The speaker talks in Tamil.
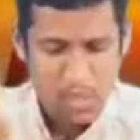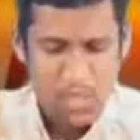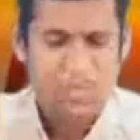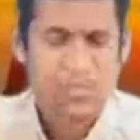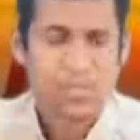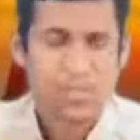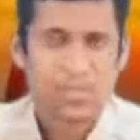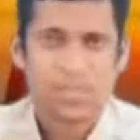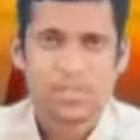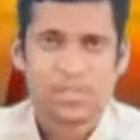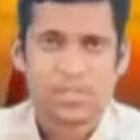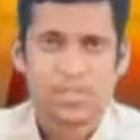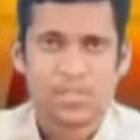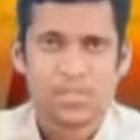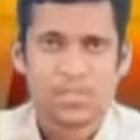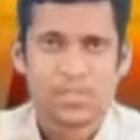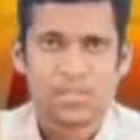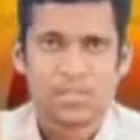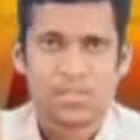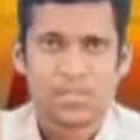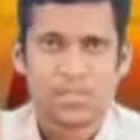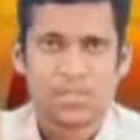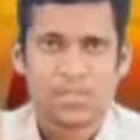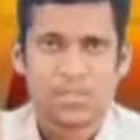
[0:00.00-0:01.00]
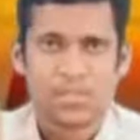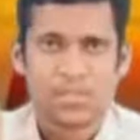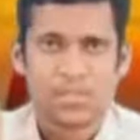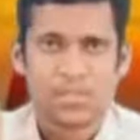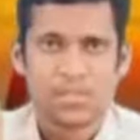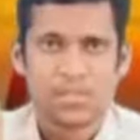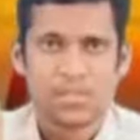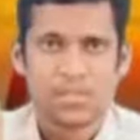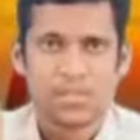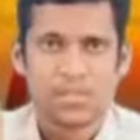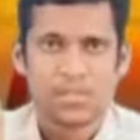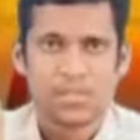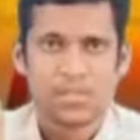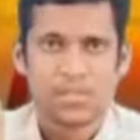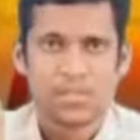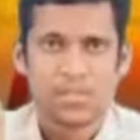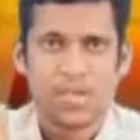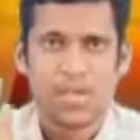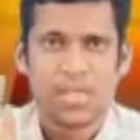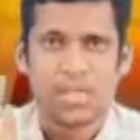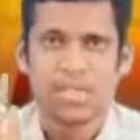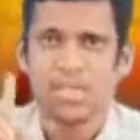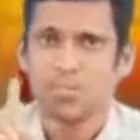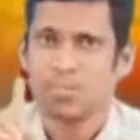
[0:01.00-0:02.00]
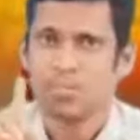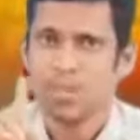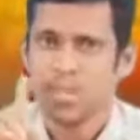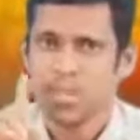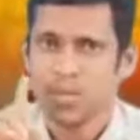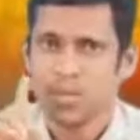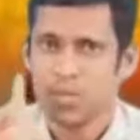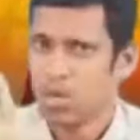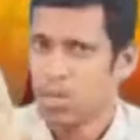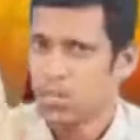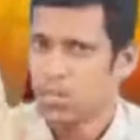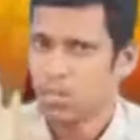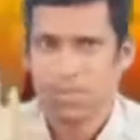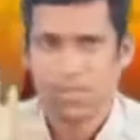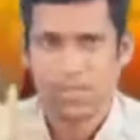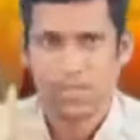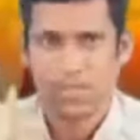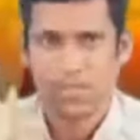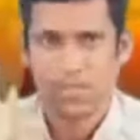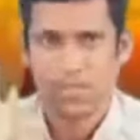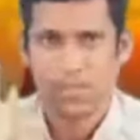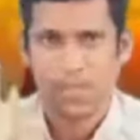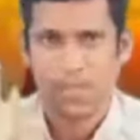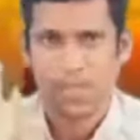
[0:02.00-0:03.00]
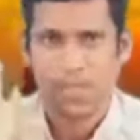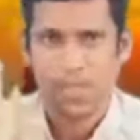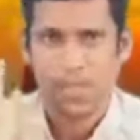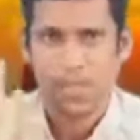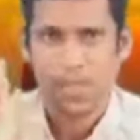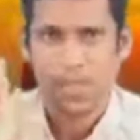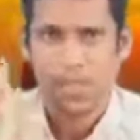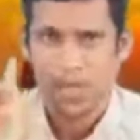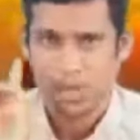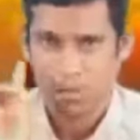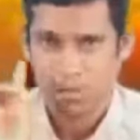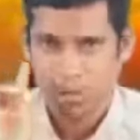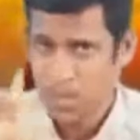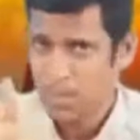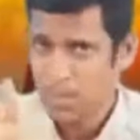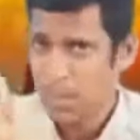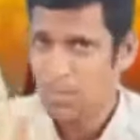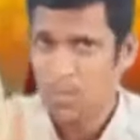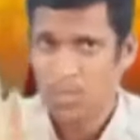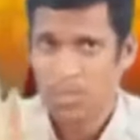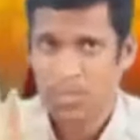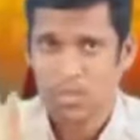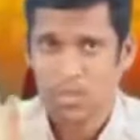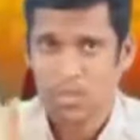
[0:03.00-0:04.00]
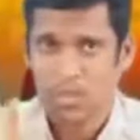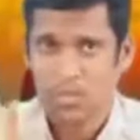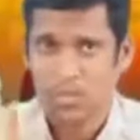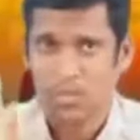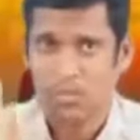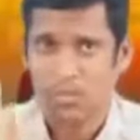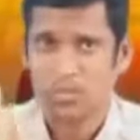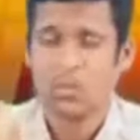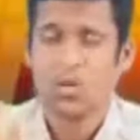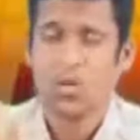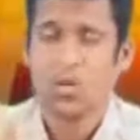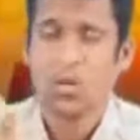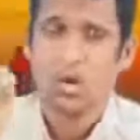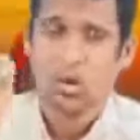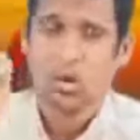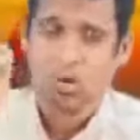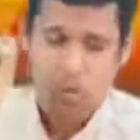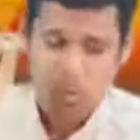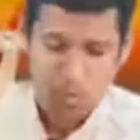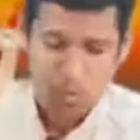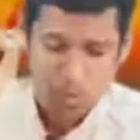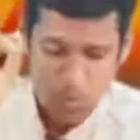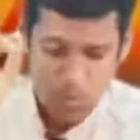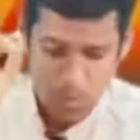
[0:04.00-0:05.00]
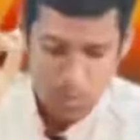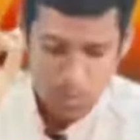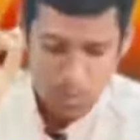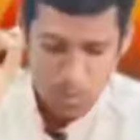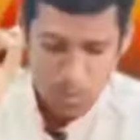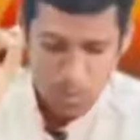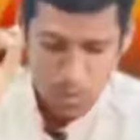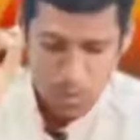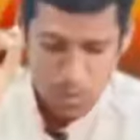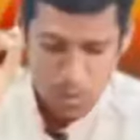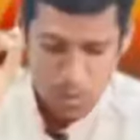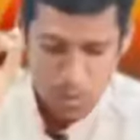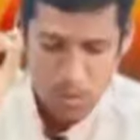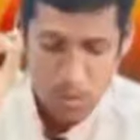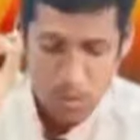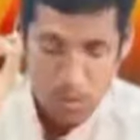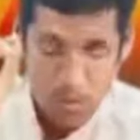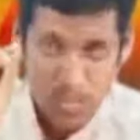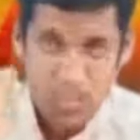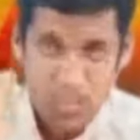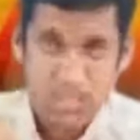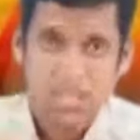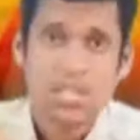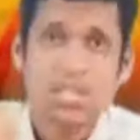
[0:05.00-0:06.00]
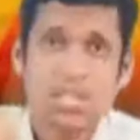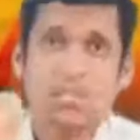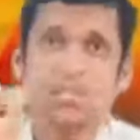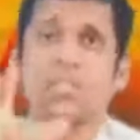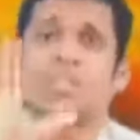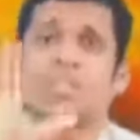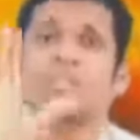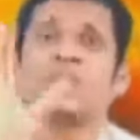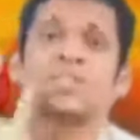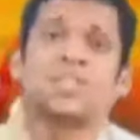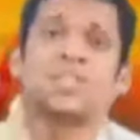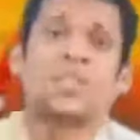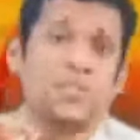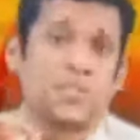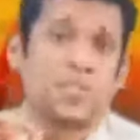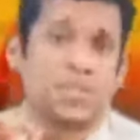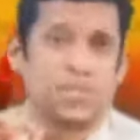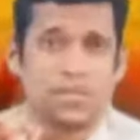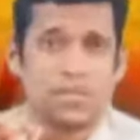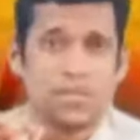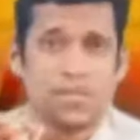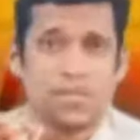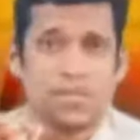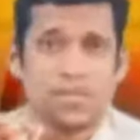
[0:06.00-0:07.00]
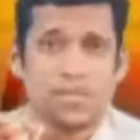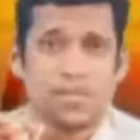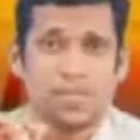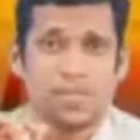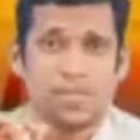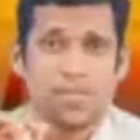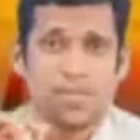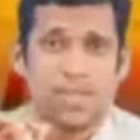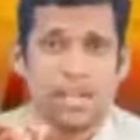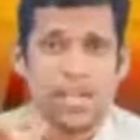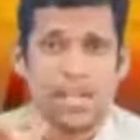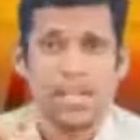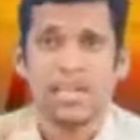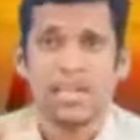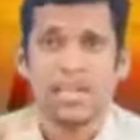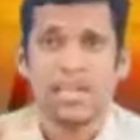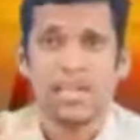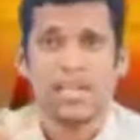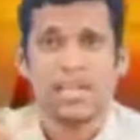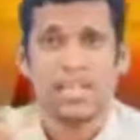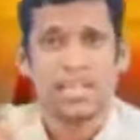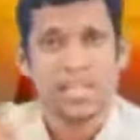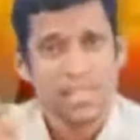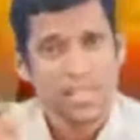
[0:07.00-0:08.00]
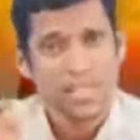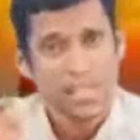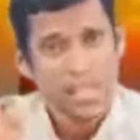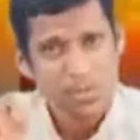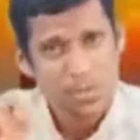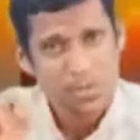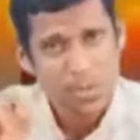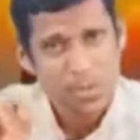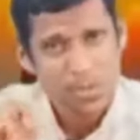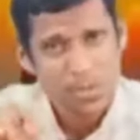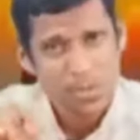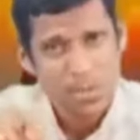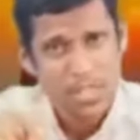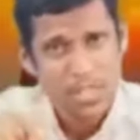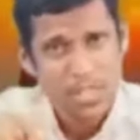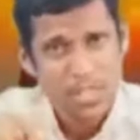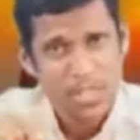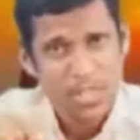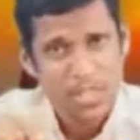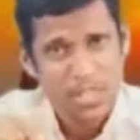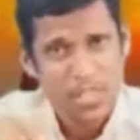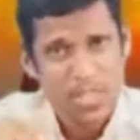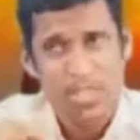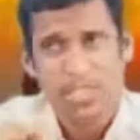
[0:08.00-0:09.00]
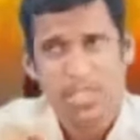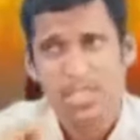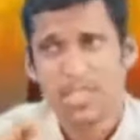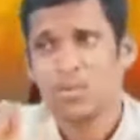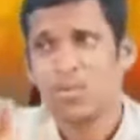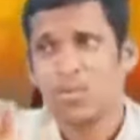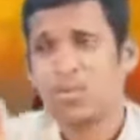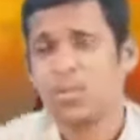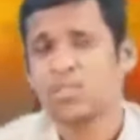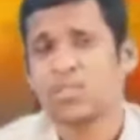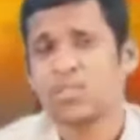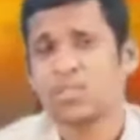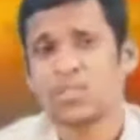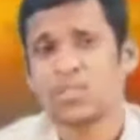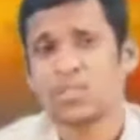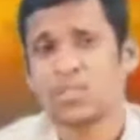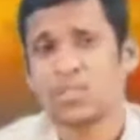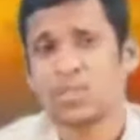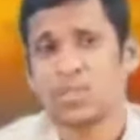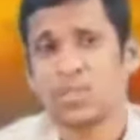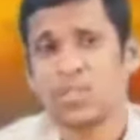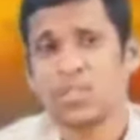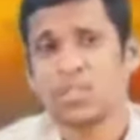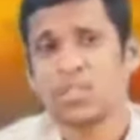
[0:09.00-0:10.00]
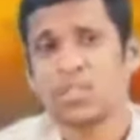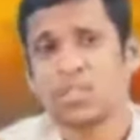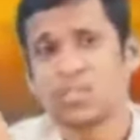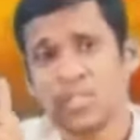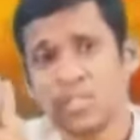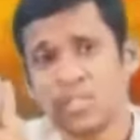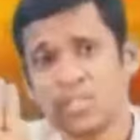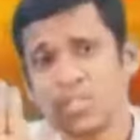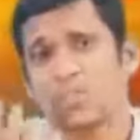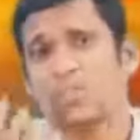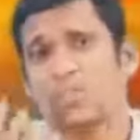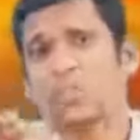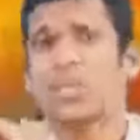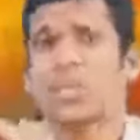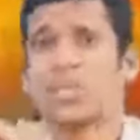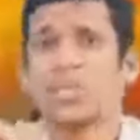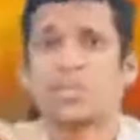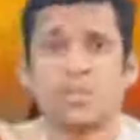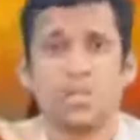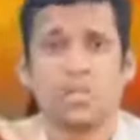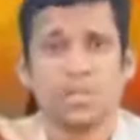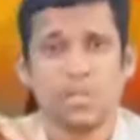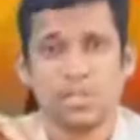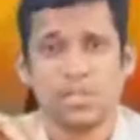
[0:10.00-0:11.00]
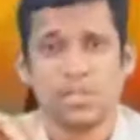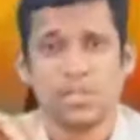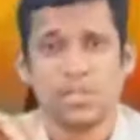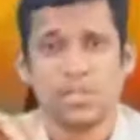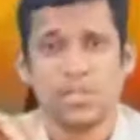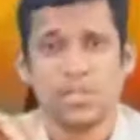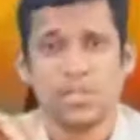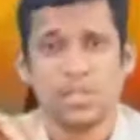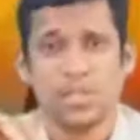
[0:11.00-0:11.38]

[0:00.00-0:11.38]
உழைப்பு அடுத்த பாயிண்ட் உழைப்பு உழைப்பு பொறுத்த வரைக்கும் பசித்தா மட்டும்தான் சாப்பிடணும் ஏன்னா நீங்கள் எவ்வளோ உழைக்கிறீங்க எவ்வளோ பசிக்கும் அப்படிங்கிறது பசி மட்டும் தான் கண்டுபிடிக்கும்